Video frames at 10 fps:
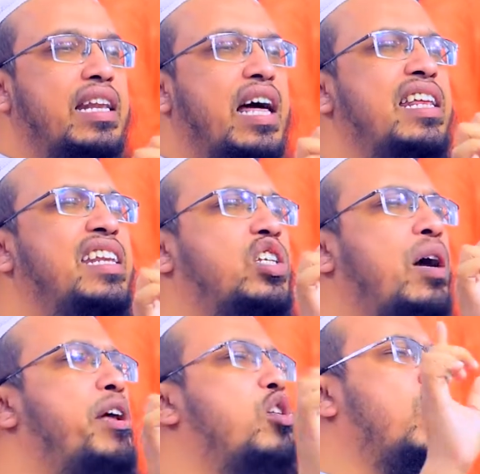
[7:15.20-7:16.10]
নারীর
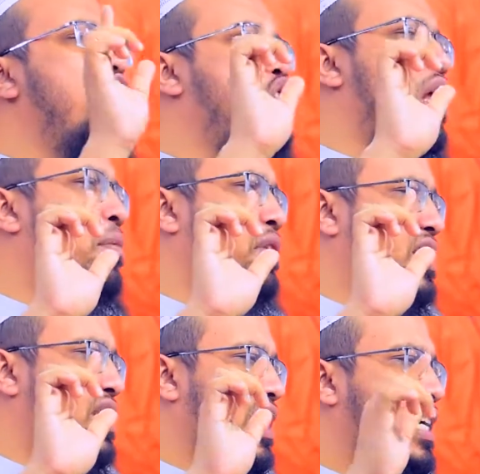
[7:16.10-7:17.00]
সামান্য কিছু আলামত
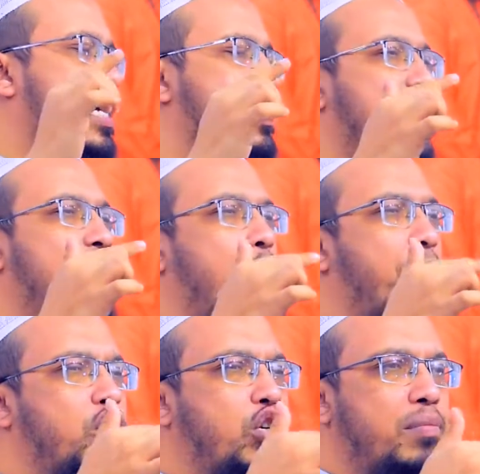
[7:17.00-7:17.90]
আছে তাইলে
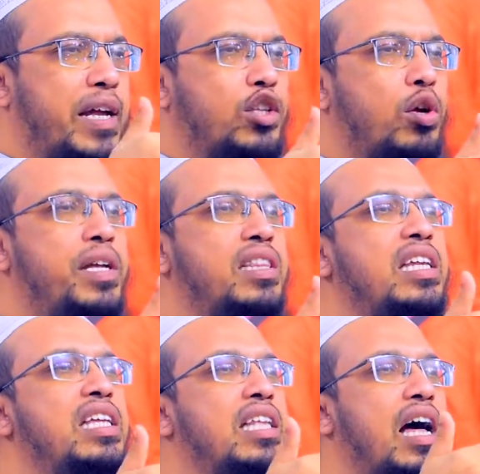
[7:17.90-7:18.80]
অপারেশনের মাধ্যমে
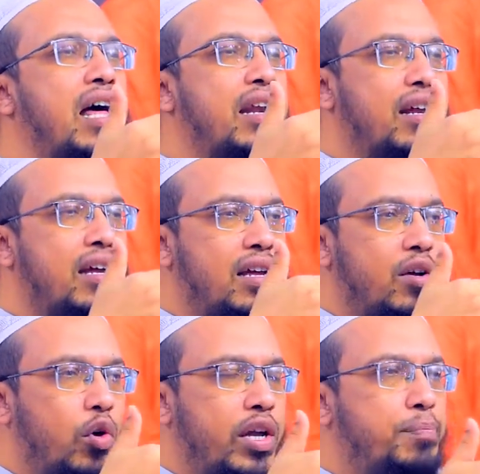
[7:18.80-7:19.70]
তিনি তার
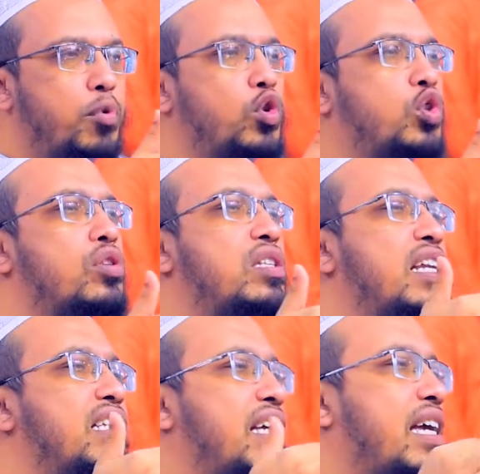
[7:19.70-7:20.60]
ওই
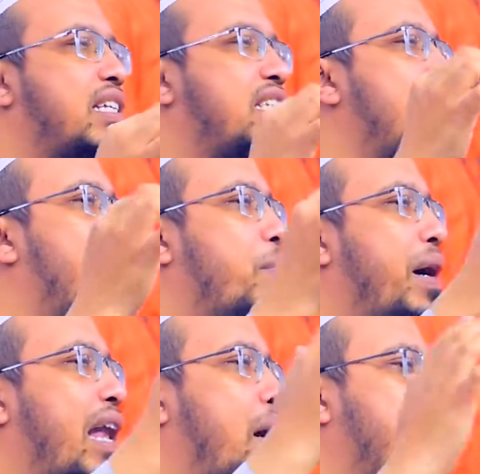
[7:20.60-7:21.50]
পুরুষত্বের যে চিহ্ন
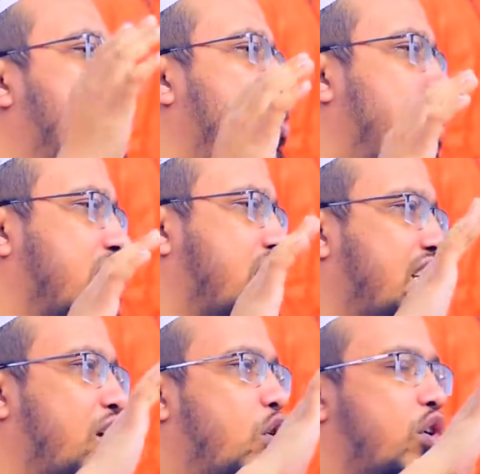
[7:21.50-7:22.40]
বা আলামতগুলো আছে
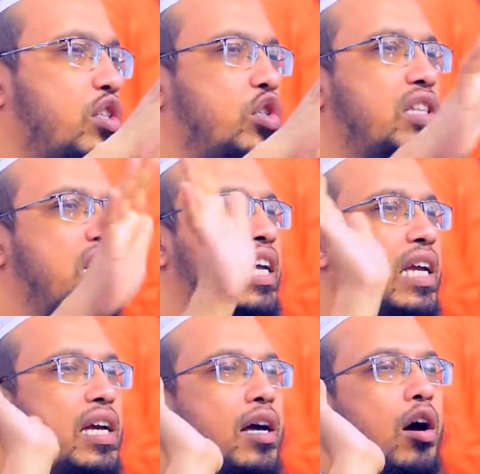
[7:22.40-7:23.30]
সেগুলোকে যদি তিনি
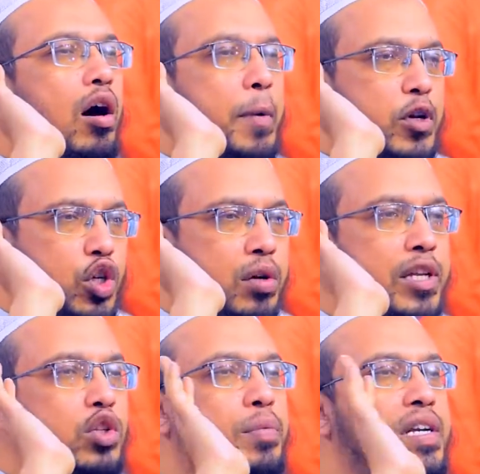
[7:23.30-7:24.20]
অপারেশনের
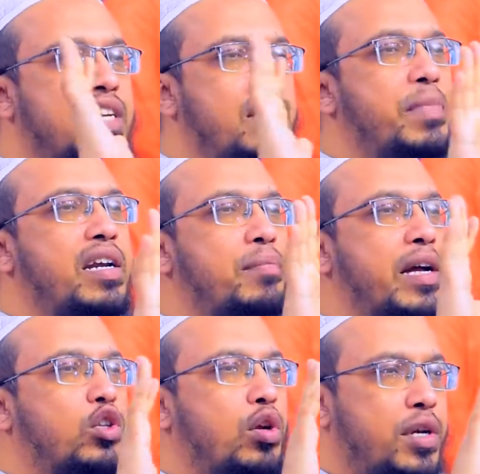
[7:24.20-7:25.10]
মাধ্যমে ট্রিটমেন্টের
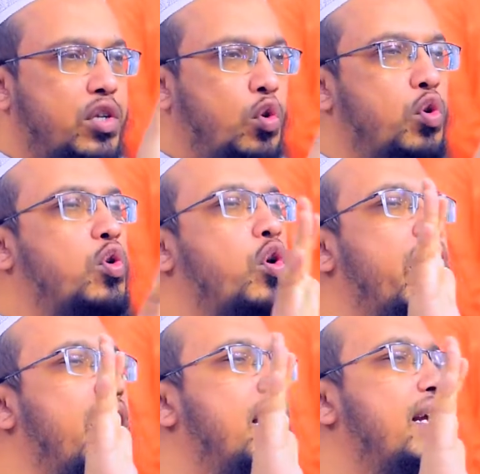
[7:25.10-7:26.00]
মাধ্যমে দূর
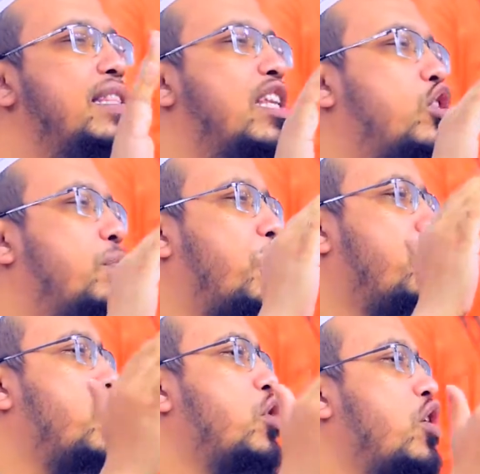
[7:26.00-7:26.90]
করে তিনি যদি
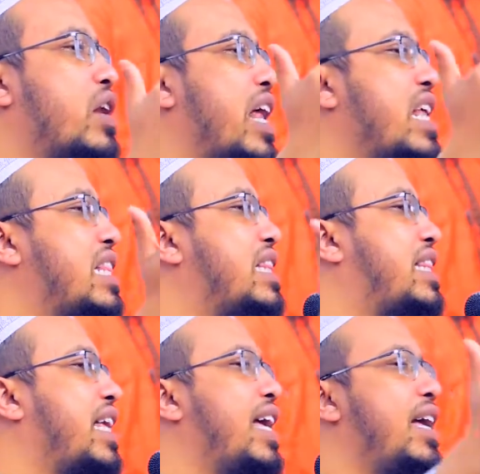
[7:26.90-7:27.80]
পরিপূর্ণ
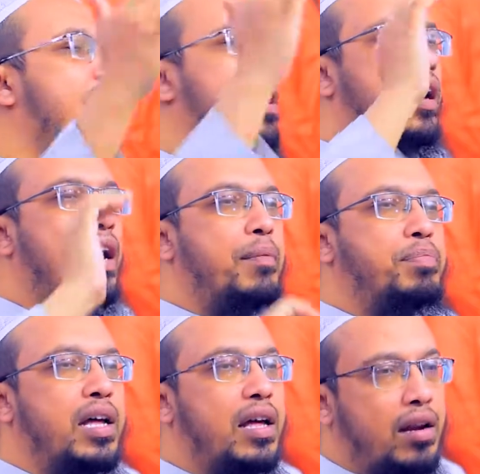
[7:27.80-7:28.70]
নারীত্বে
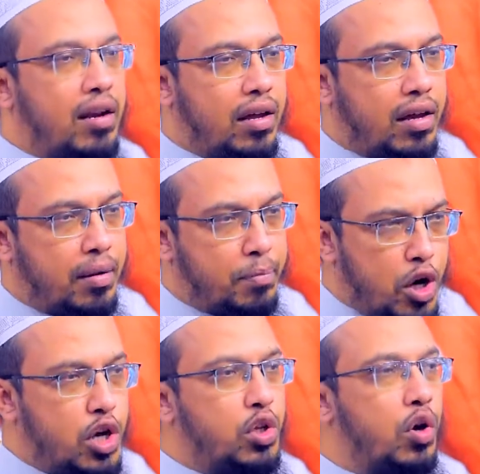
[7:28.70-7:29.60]
আপনার
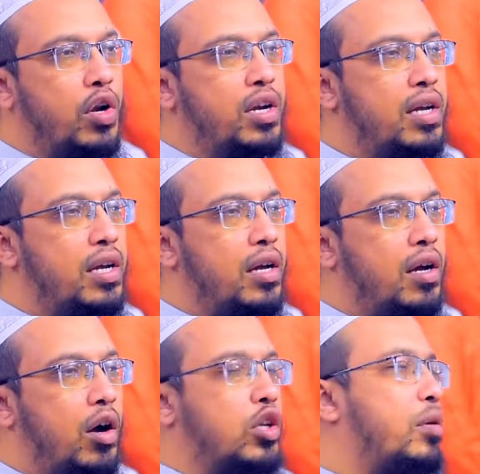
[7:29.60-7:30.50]
পরিণত হন
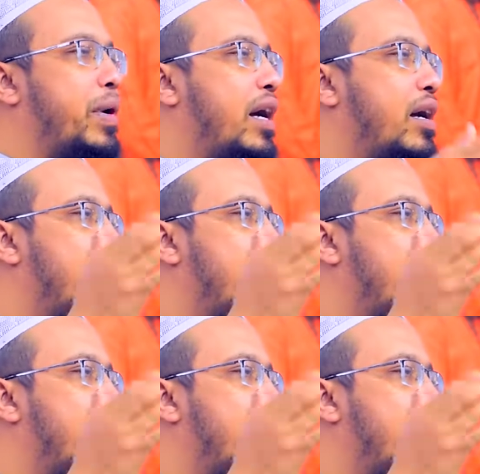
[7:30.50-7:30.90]
অথবা